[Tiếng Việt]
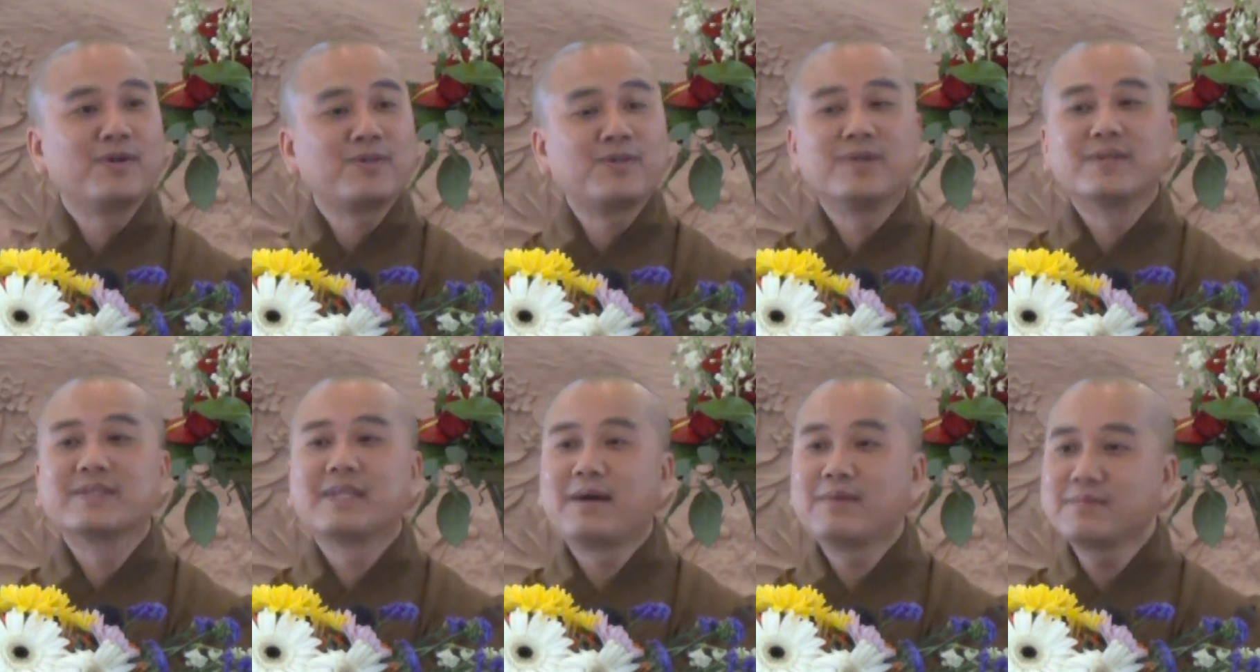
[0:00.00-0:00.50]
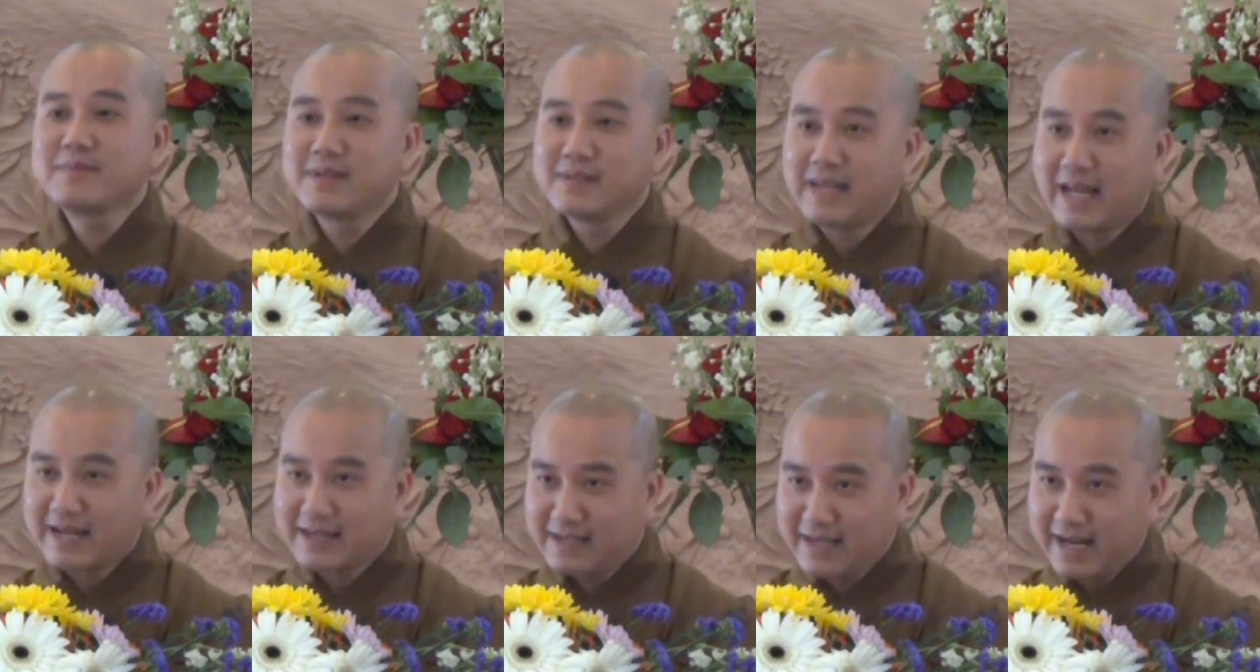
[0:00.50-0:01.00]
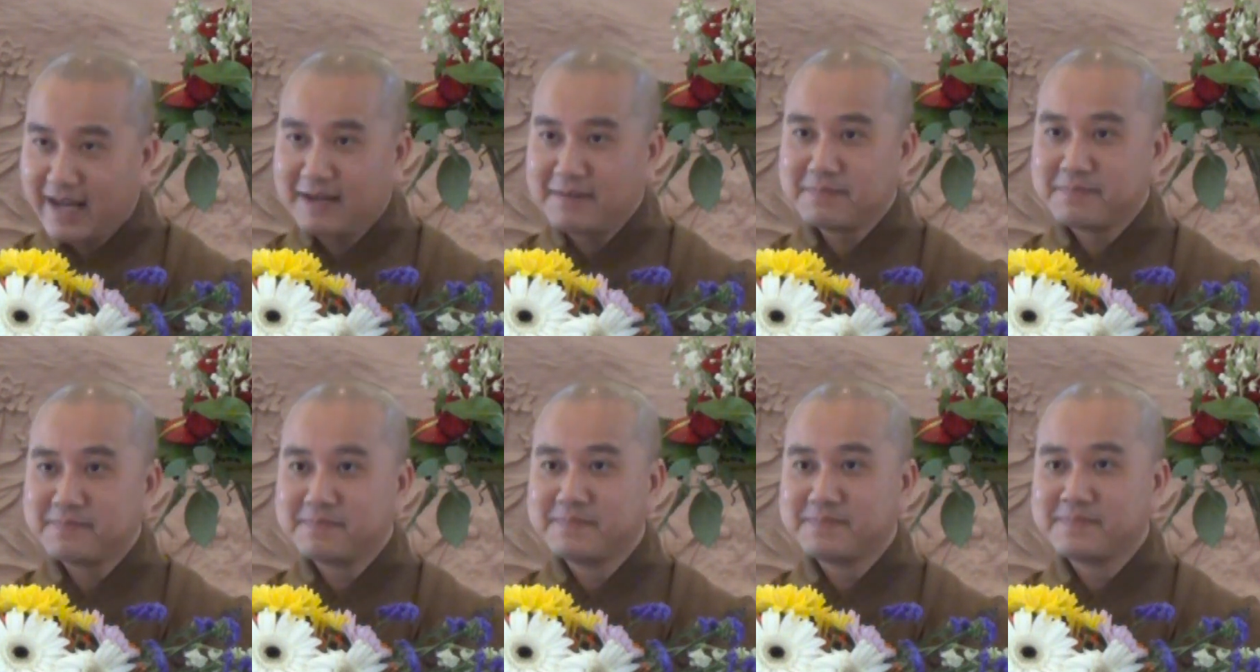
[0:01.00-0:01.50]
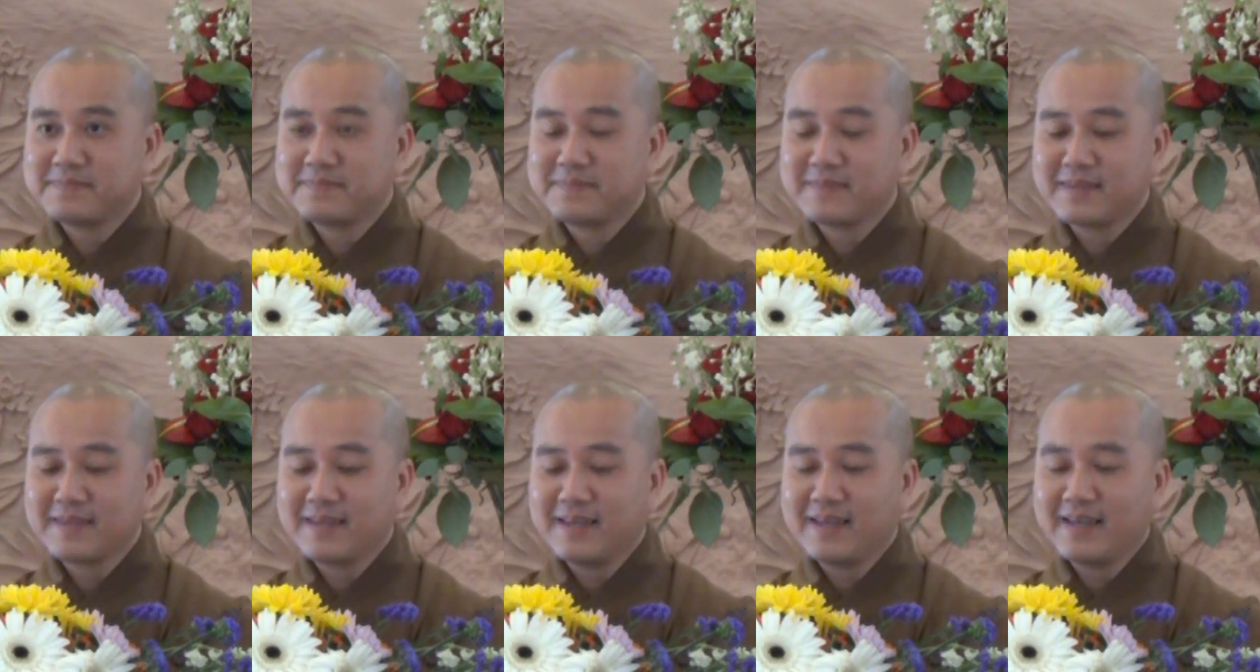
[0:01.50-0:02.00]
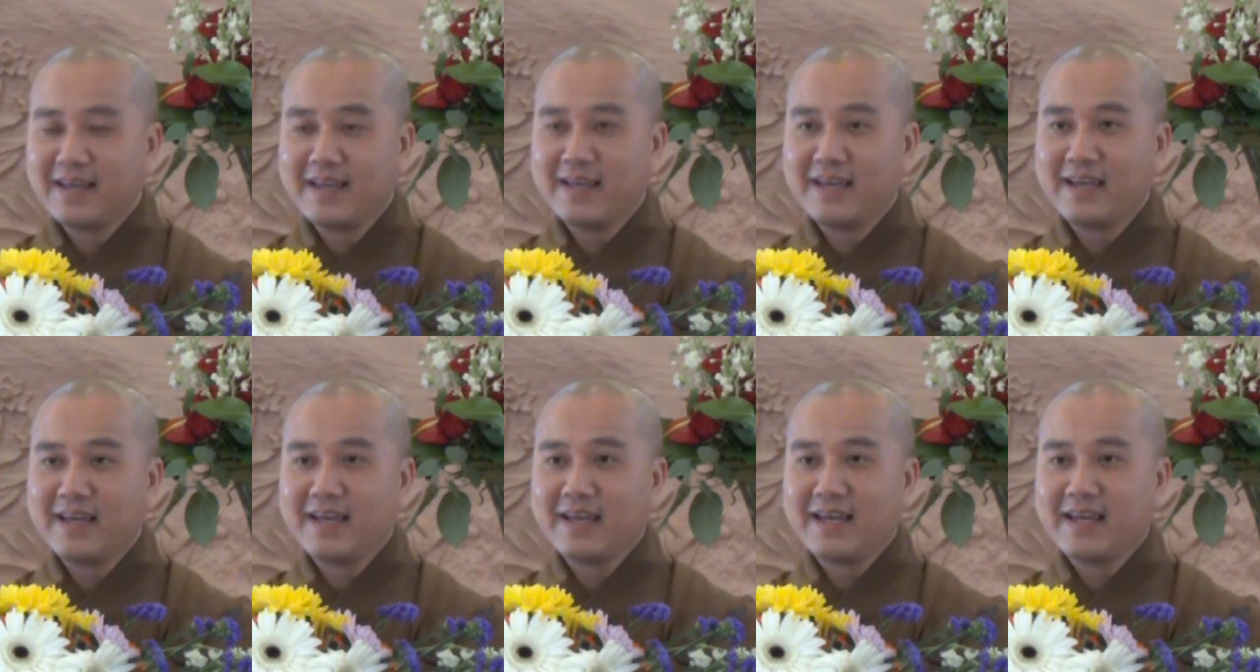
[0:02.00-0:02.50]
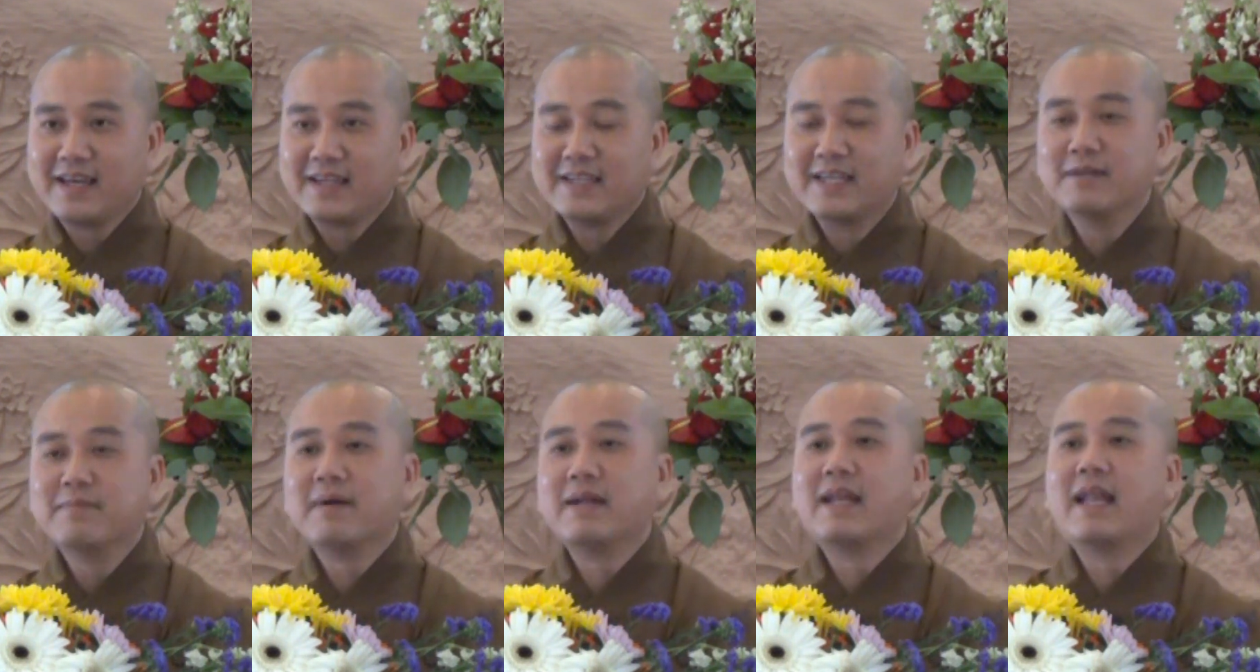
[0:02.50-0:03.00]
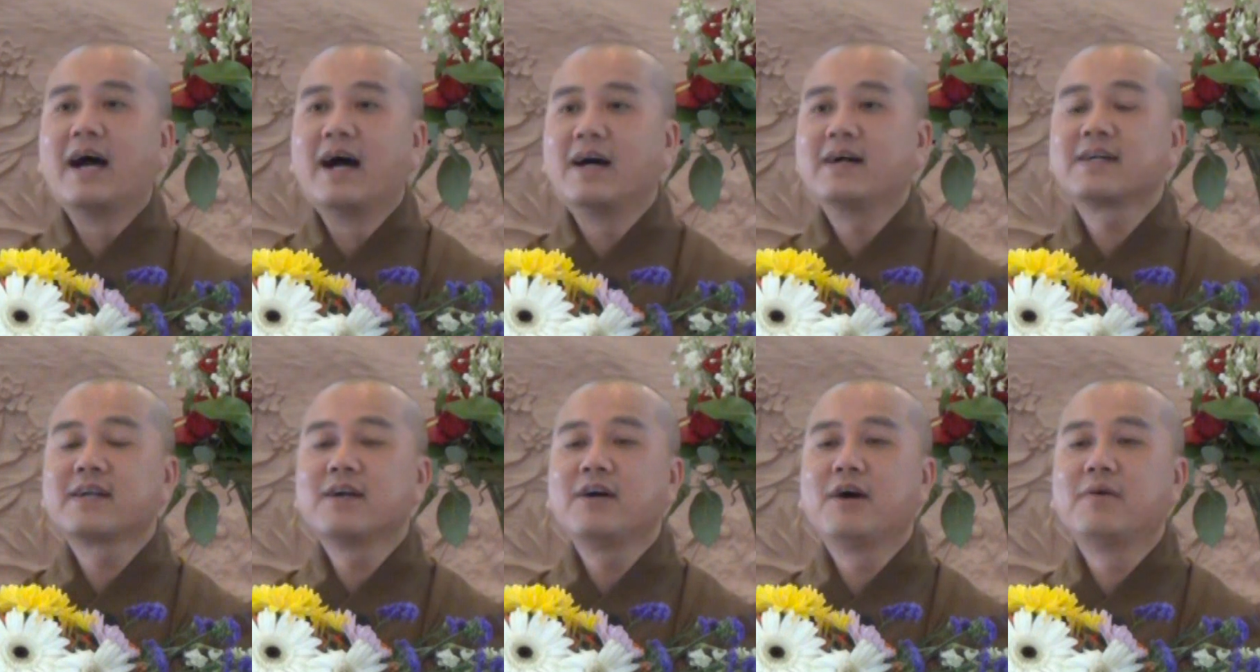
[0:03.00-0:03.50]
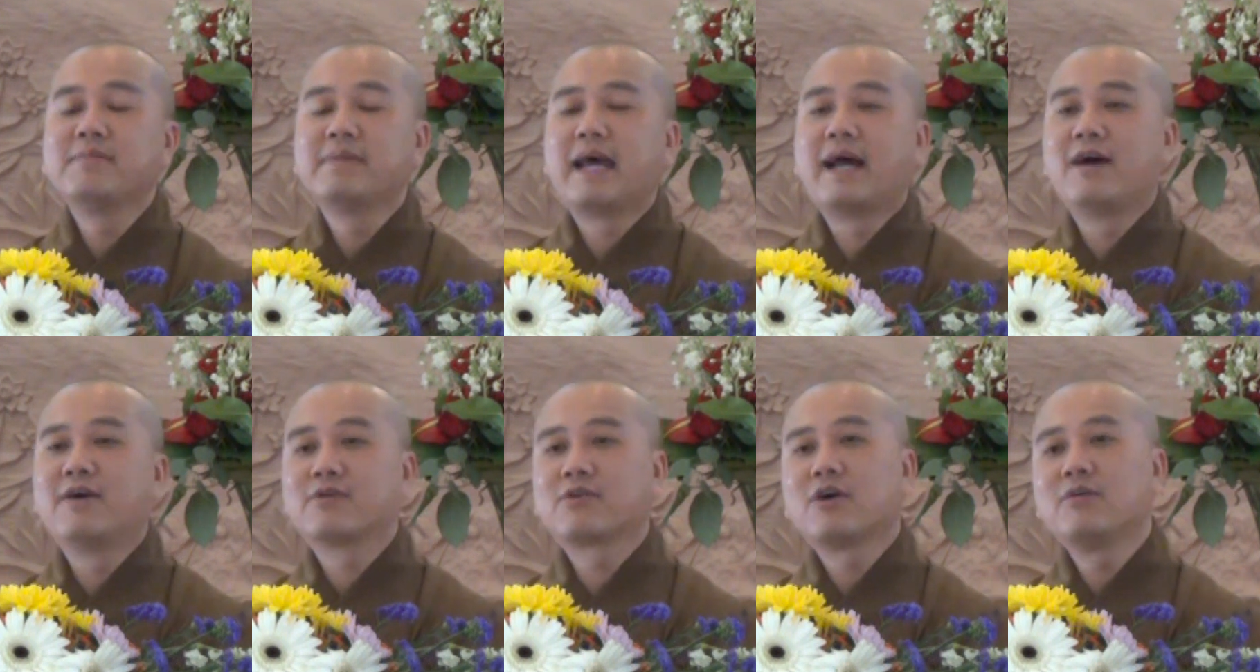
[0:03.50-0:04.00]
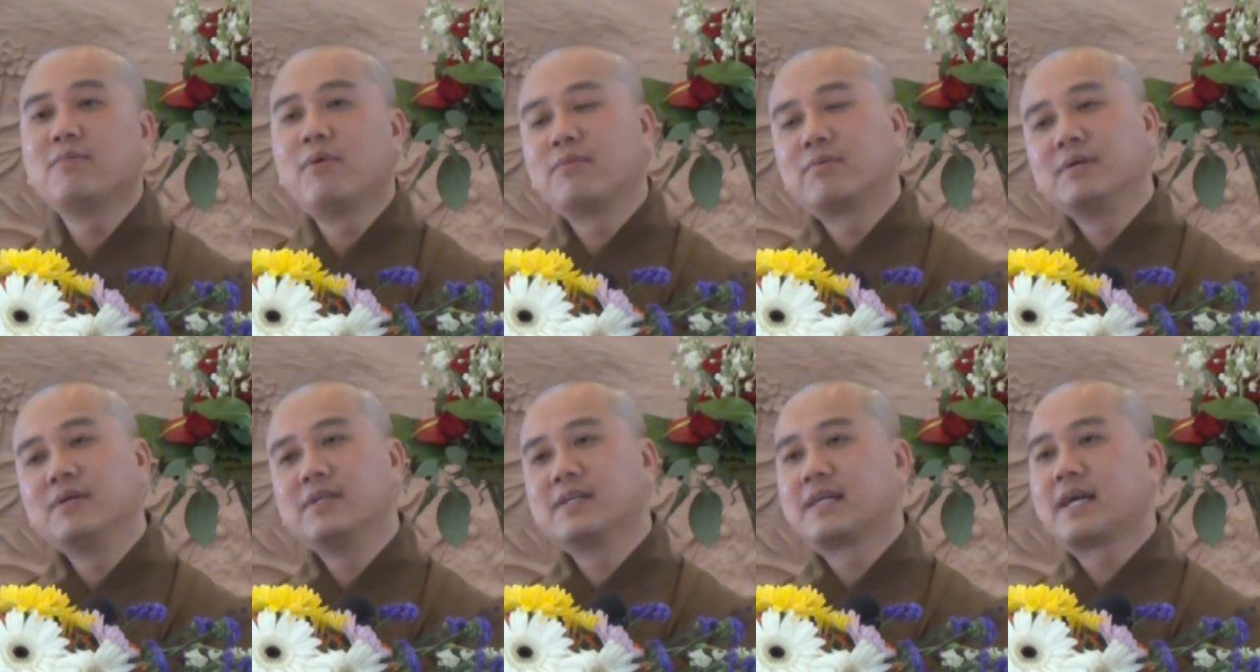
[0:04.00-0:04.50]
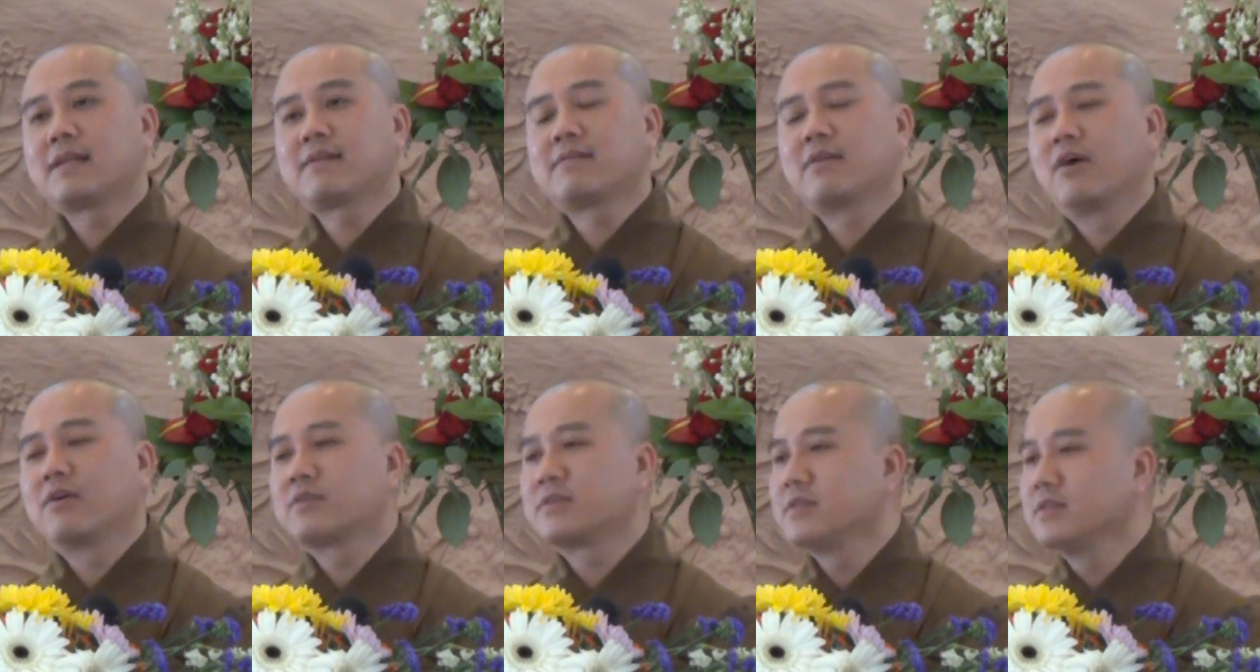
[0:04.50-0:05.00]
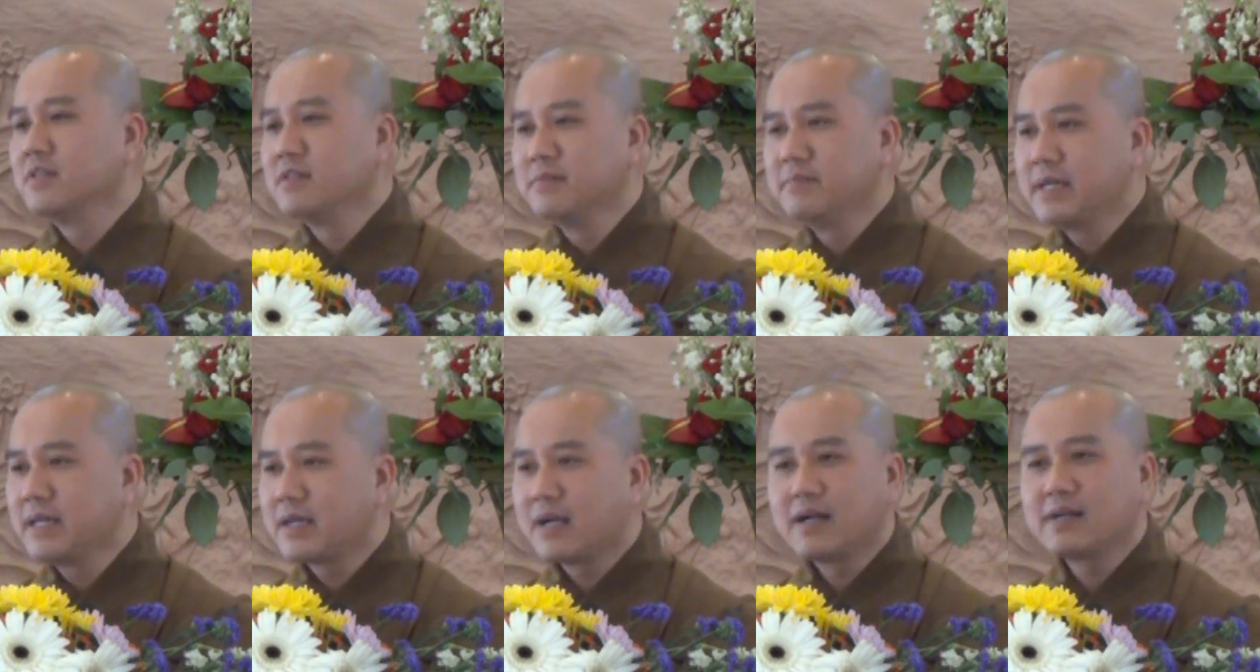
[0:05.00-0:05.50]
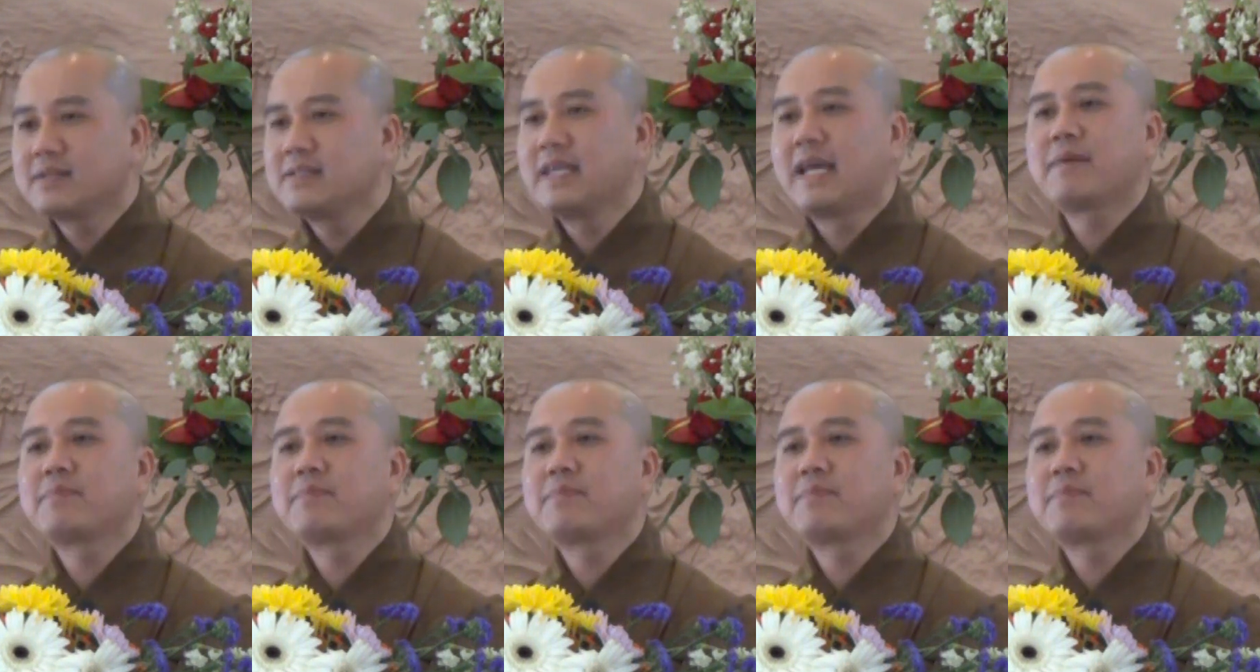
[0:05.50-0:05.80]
mỗi truyền thống tự đặt ra nhưng mà lỡ cái hôm nào có một người khách họ chưa biết ớt